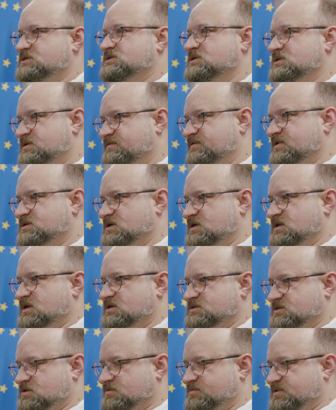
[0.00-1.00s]
czyli zwiększania
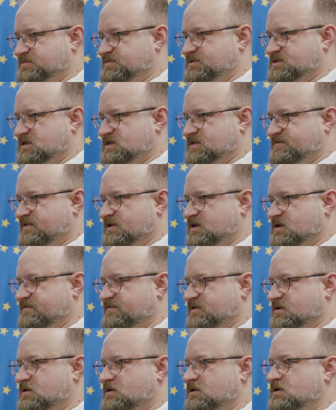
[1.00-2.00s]
naszego bezpieczeństwa
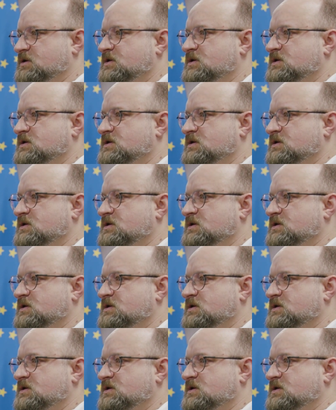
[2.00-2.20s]
lekowego.